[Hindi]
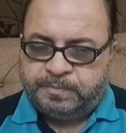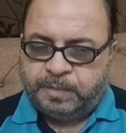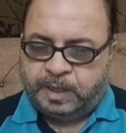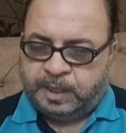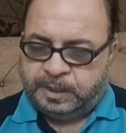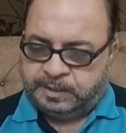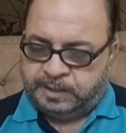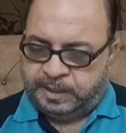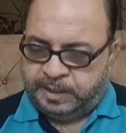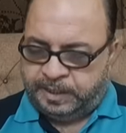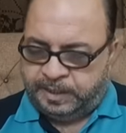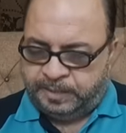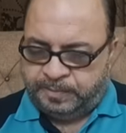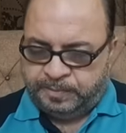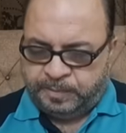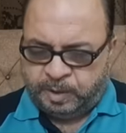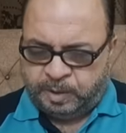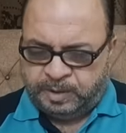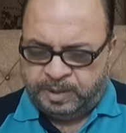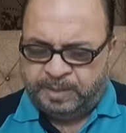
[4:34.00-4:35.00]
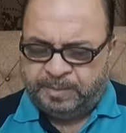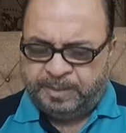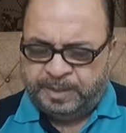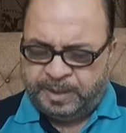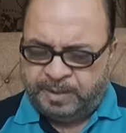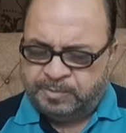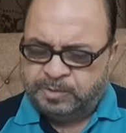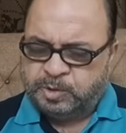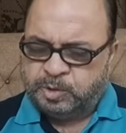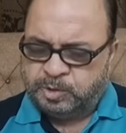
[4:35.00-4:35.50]
बात है और ये
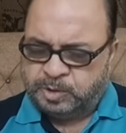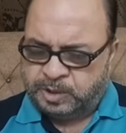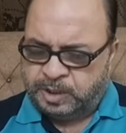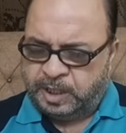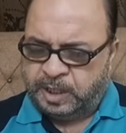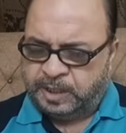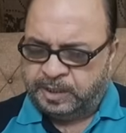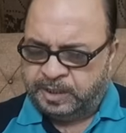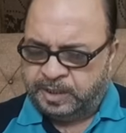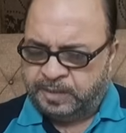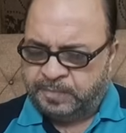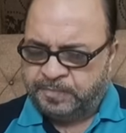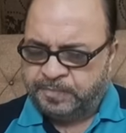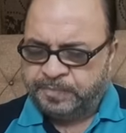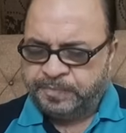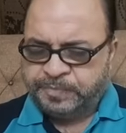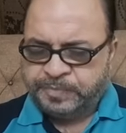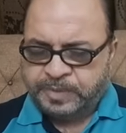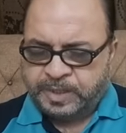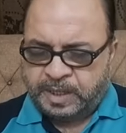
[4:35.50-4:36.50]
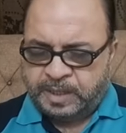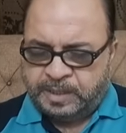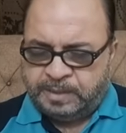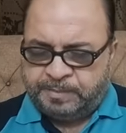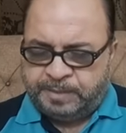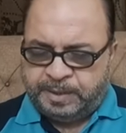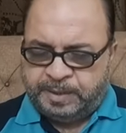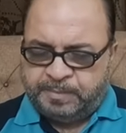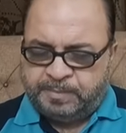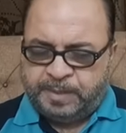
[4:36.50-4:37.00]
बड़ी अफसोसनाक है ये
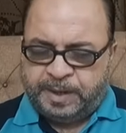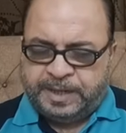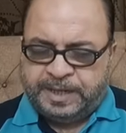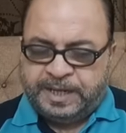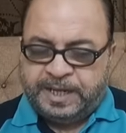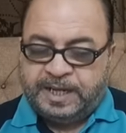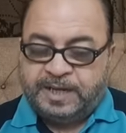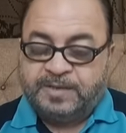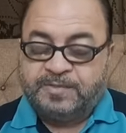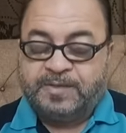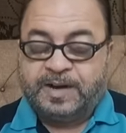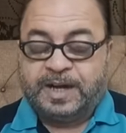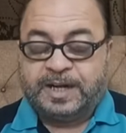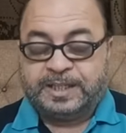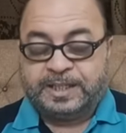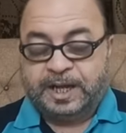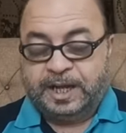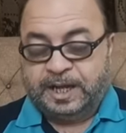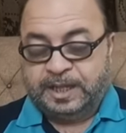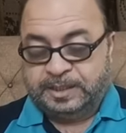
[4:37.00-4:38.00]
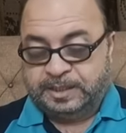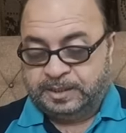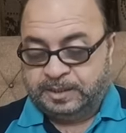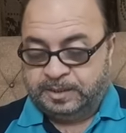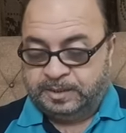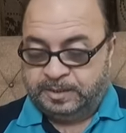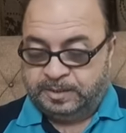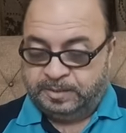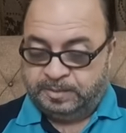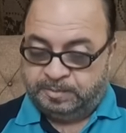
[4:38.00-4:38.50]
बड़ी बारीक वारदात
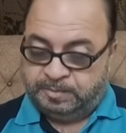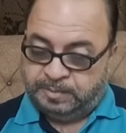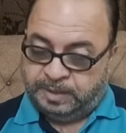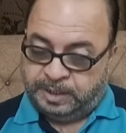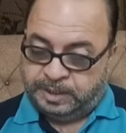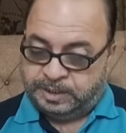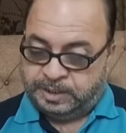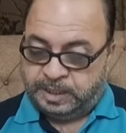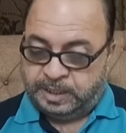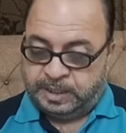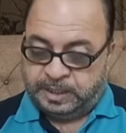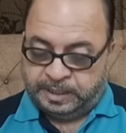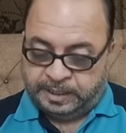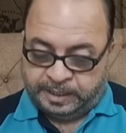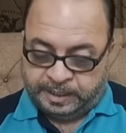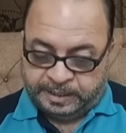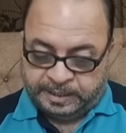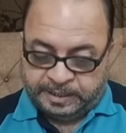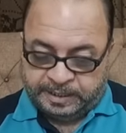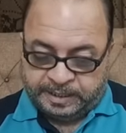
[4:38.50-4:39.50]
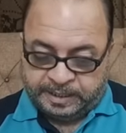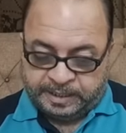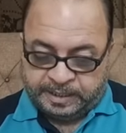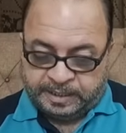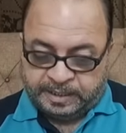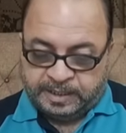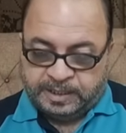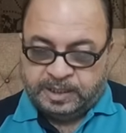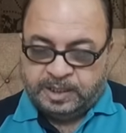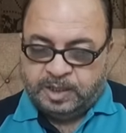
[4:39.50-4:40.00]
माशाल्लाह डाली
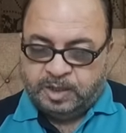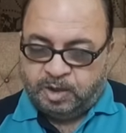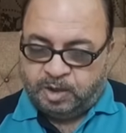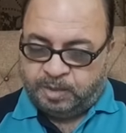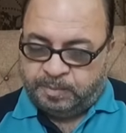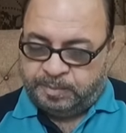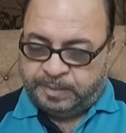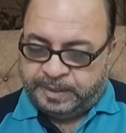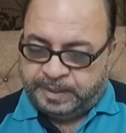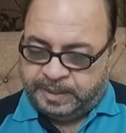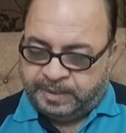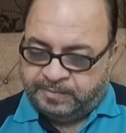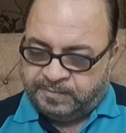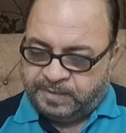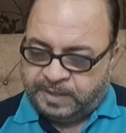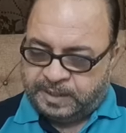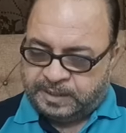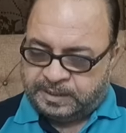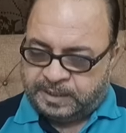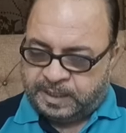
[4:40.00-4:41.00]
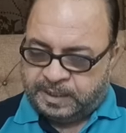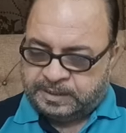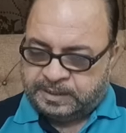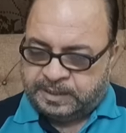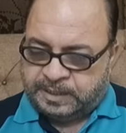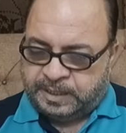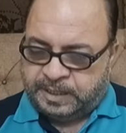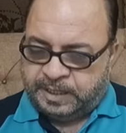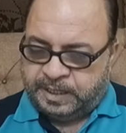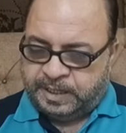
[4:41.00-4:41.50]
गई और बारीक वारदात
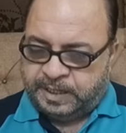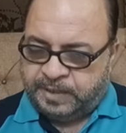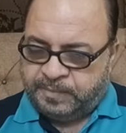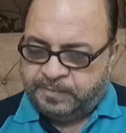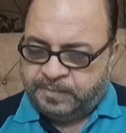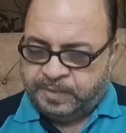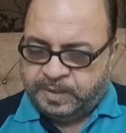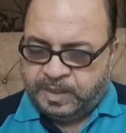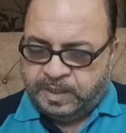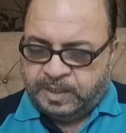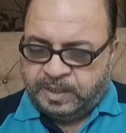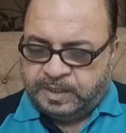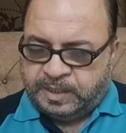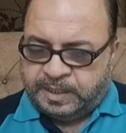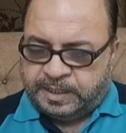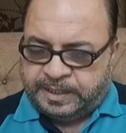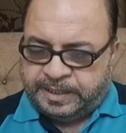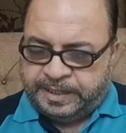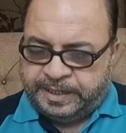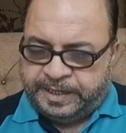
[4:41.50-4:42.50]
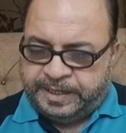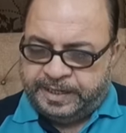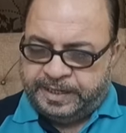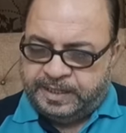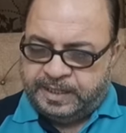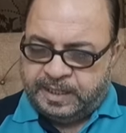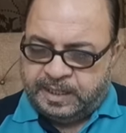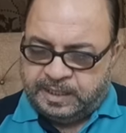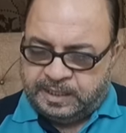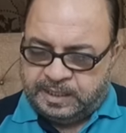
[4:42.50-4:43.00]
ये है कि
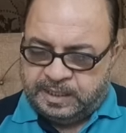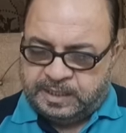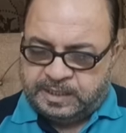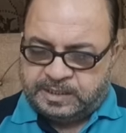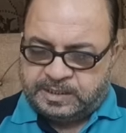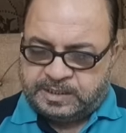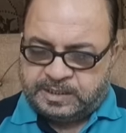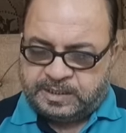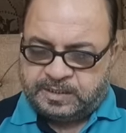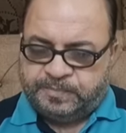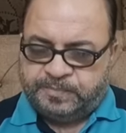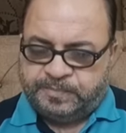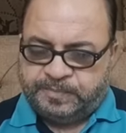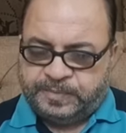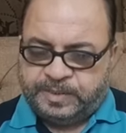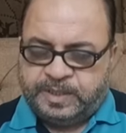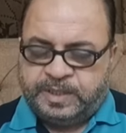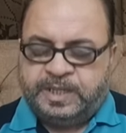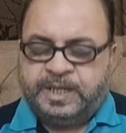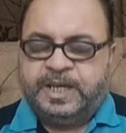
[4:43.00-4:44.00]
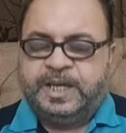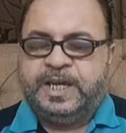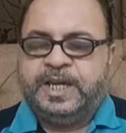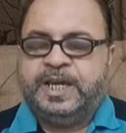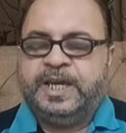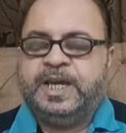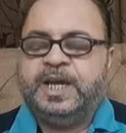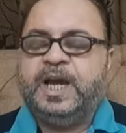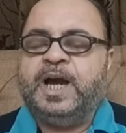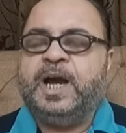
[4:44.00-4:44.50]
ग्रेड 21
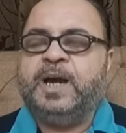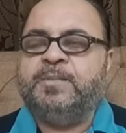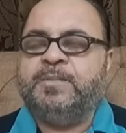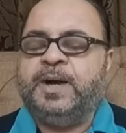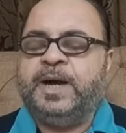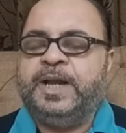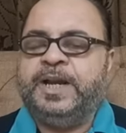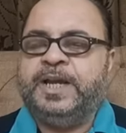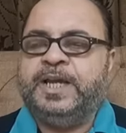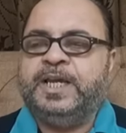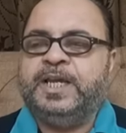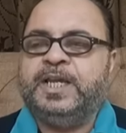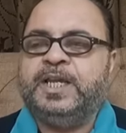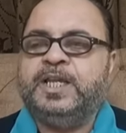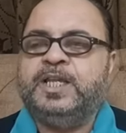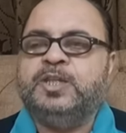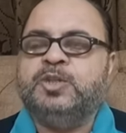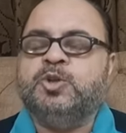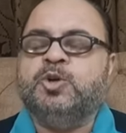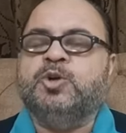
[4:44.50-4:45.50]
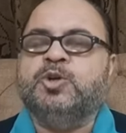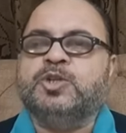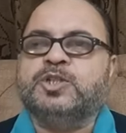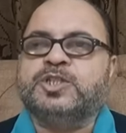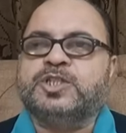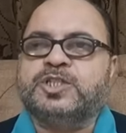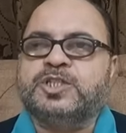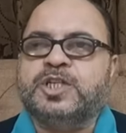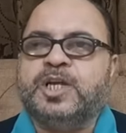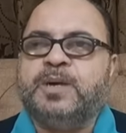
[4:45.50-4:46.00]
ये हमारे
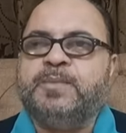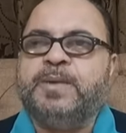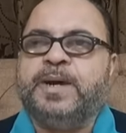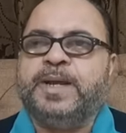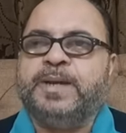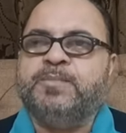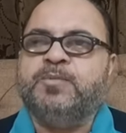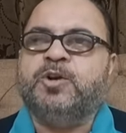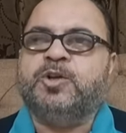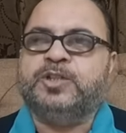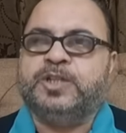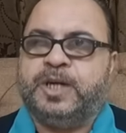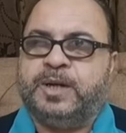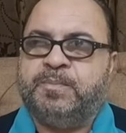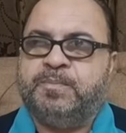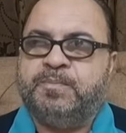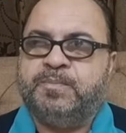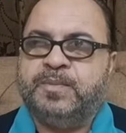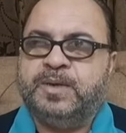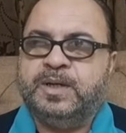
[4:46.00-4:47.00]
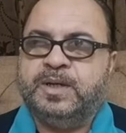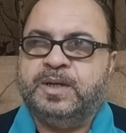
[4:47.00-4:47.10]
दोस्त हमारे मोहतरम